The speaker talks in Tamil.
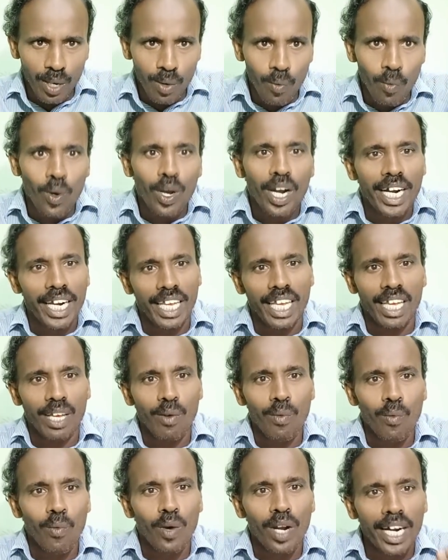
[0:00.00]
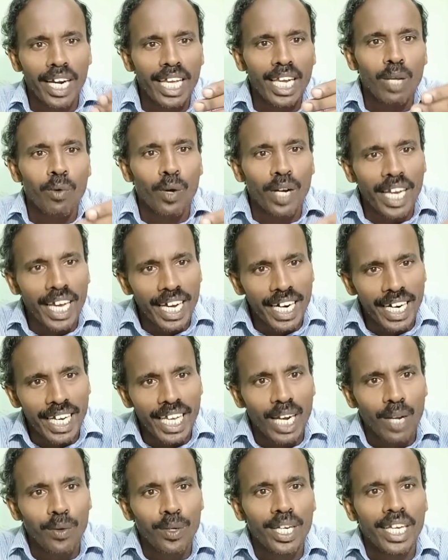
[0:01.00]
ஒரு அடி ஒரு அடி ஒன்றே அடி
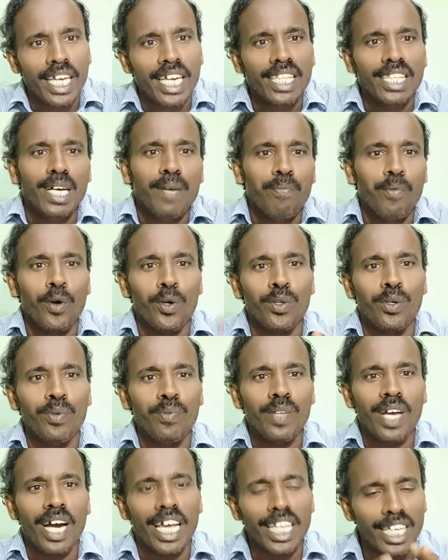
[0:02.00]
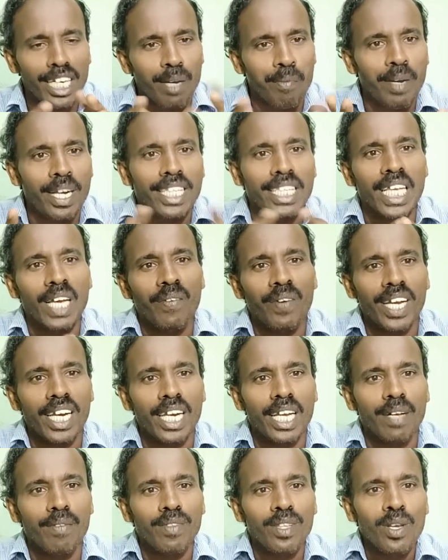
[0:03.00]
அளவுக்கு இருந்தால் போதும் அதற்கு மேலே
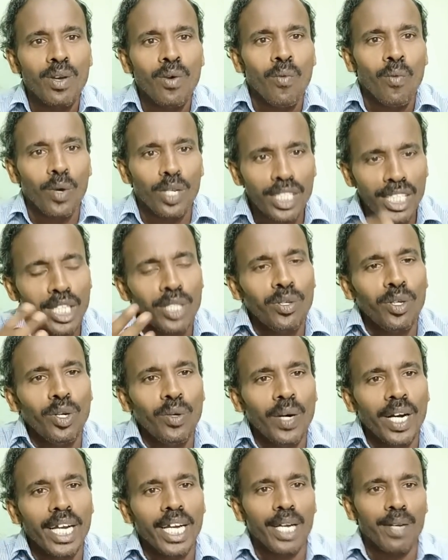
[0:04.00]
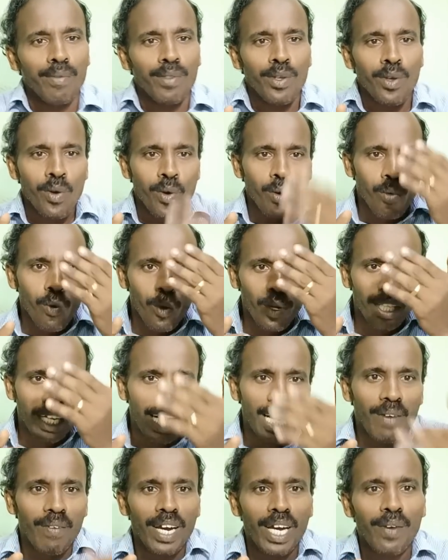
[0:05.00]
தேவையில்லை ஒரு சிலர் சொல்லுவாங்க
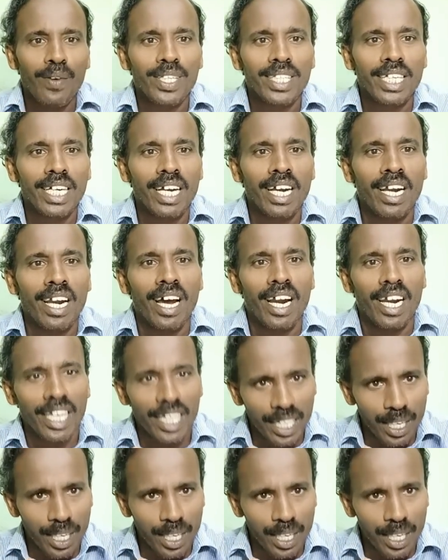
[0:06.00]
கூடுதலான வயர் வச்சாக்க நாளைக்கு